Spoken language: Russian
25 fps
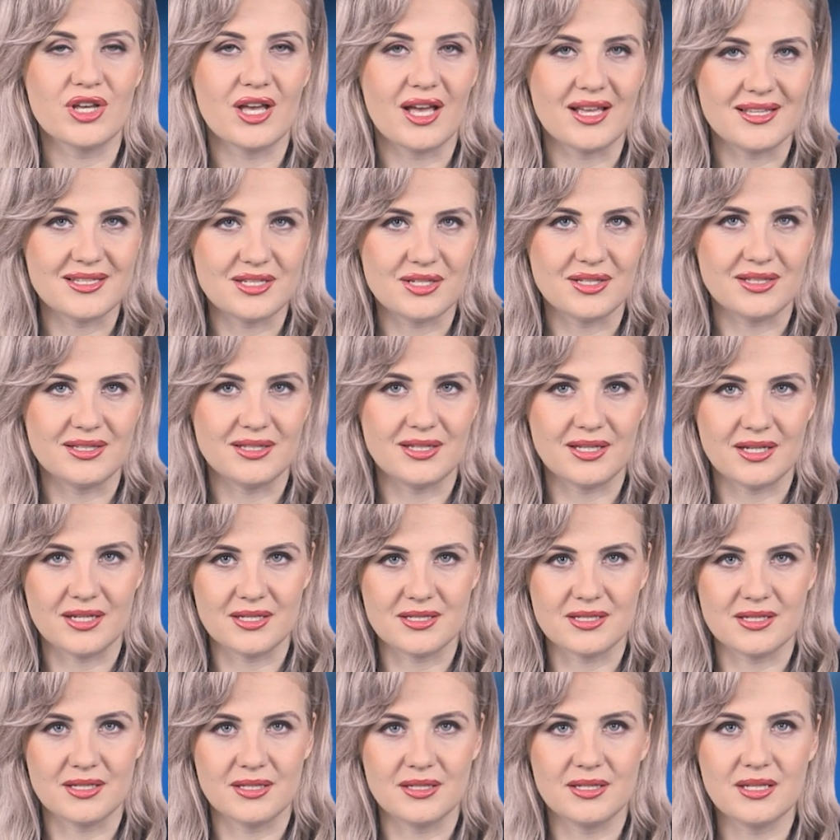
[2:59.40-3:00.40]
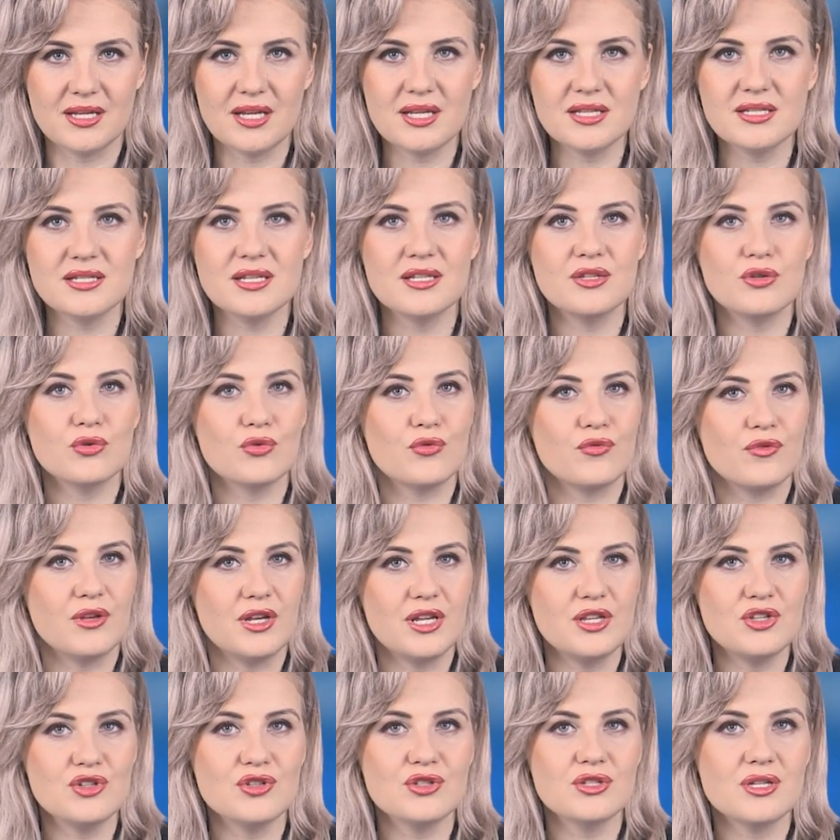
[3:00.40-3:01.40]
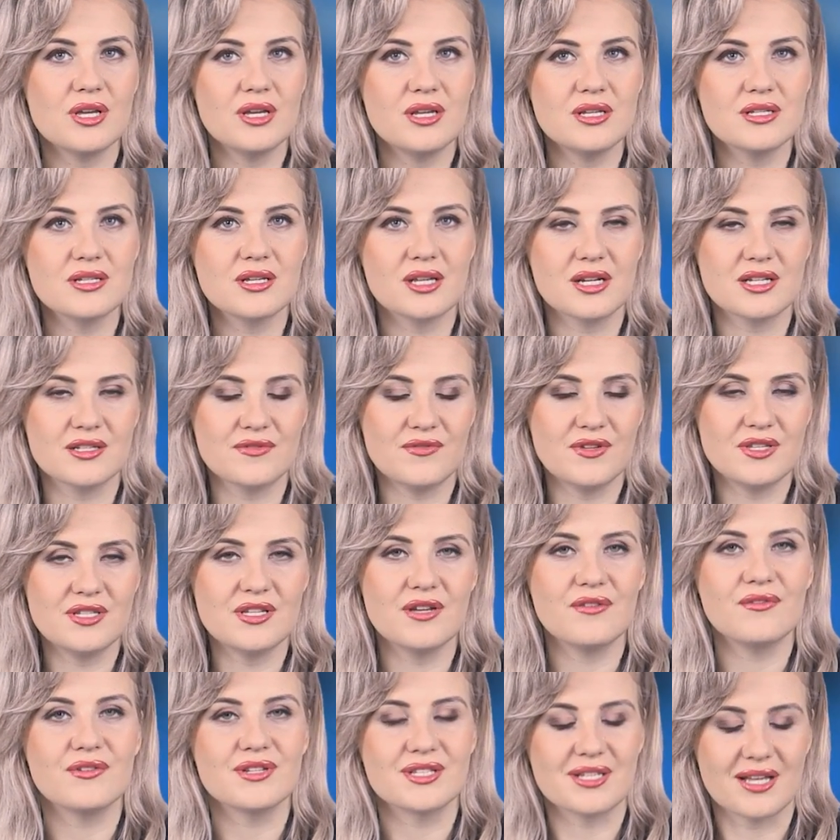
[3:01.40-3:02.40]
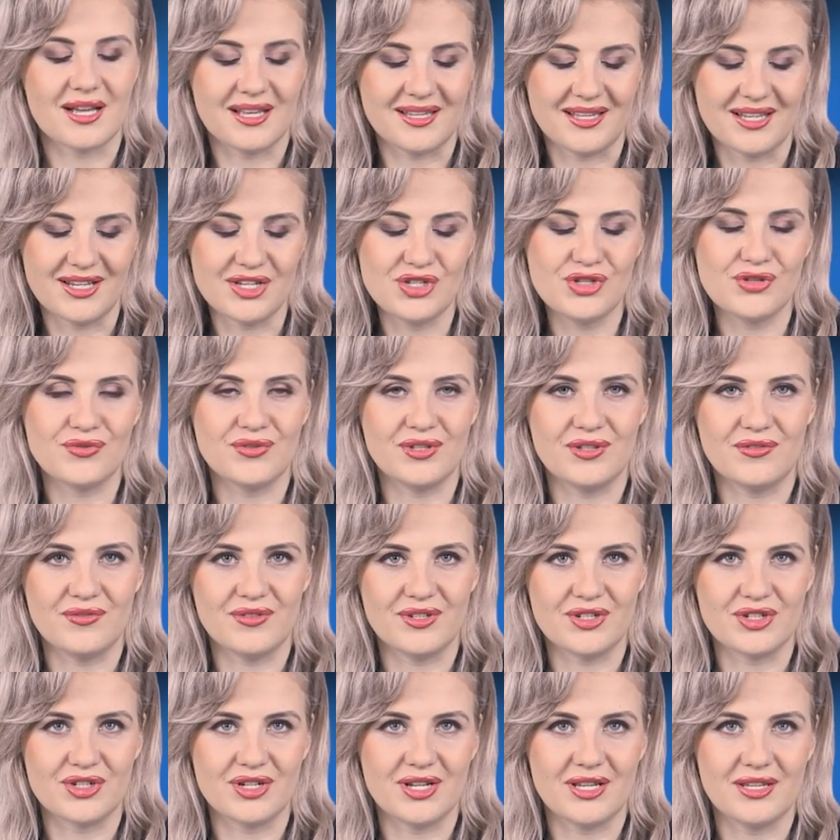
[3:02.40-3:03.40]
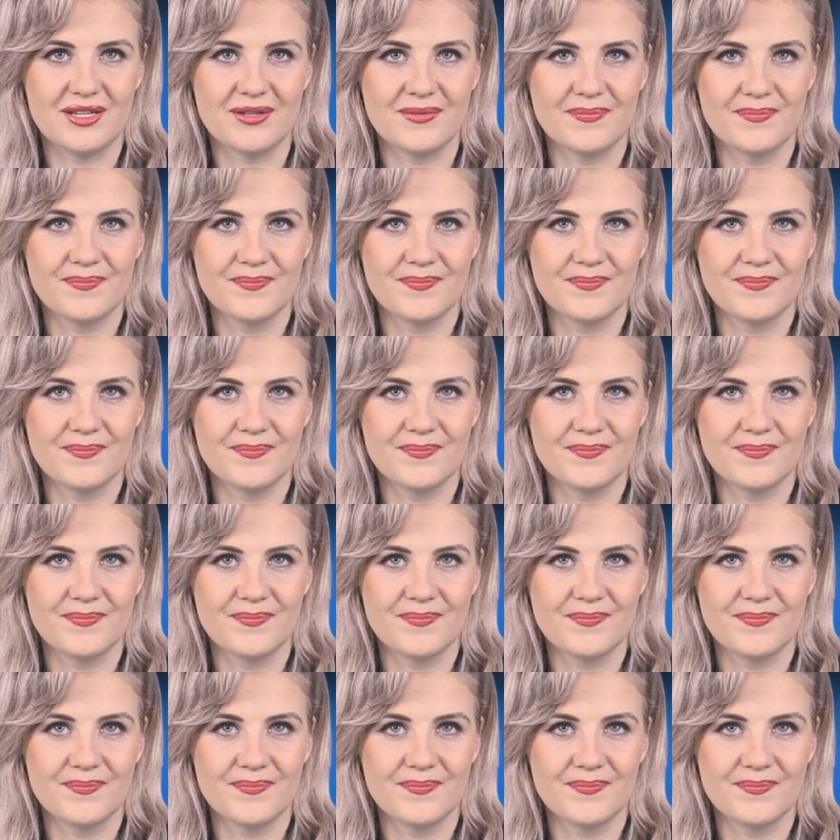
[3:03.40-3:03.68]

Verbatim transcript: 1.3030, увеличился риск развития восходящего движения.